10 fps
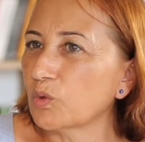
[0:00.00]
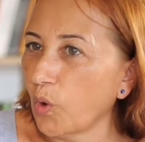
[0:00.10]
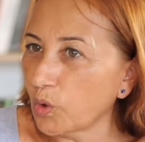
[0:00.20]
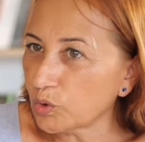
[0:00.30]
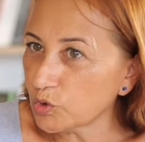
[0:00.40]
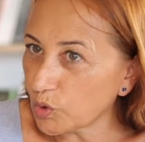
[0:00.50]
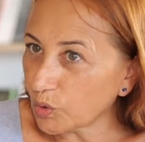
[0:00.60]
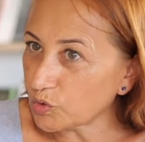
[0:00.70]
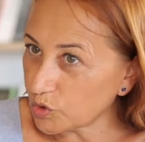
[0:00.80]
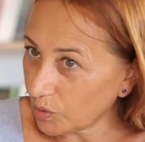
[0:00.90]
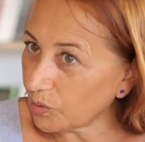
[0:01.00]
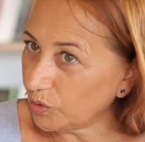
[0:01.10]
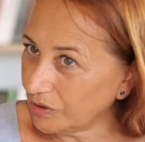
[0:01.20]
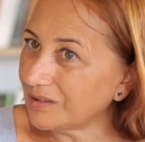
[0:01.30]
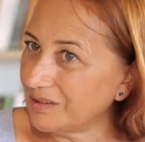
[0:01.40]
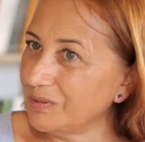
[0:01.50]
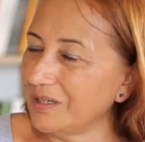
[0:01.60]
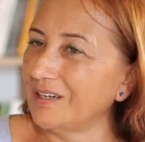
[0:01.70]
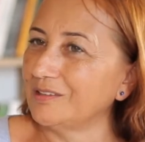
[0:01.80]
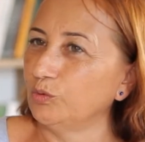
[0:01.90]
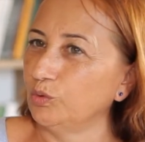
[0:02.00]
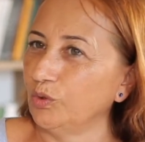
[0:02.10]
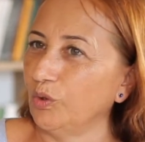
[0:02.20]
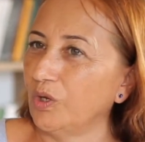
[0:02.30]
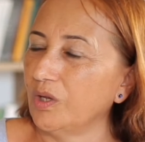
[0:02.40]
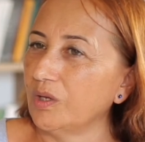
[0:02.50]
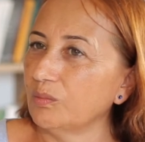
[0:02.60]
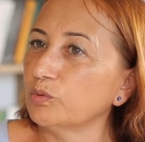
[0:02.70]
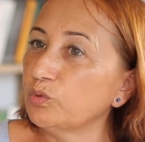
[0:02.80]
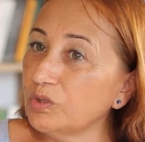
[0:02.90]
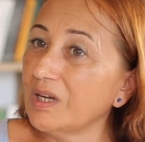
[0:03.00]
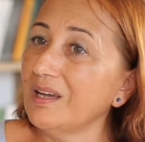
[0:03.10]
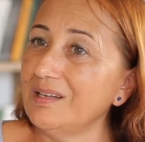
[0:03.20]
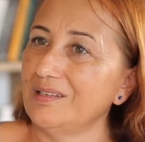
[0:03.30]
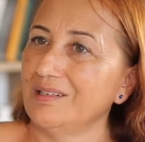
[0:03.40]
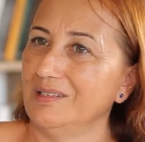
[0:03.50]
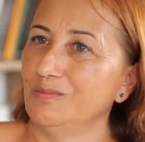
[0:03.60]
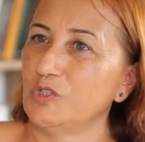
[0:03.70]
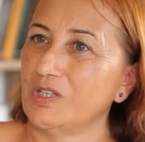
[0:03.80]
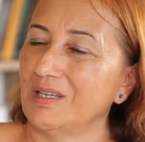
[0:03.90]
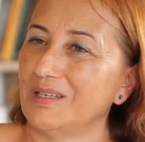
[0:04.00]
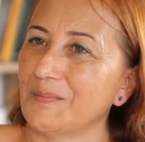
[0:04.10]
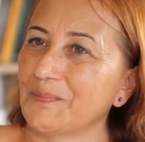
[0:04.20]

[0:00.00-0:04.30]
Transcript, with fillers: korku çok çok odakta bir yerde duruyor. Bu dünya ile ilgili bir şey.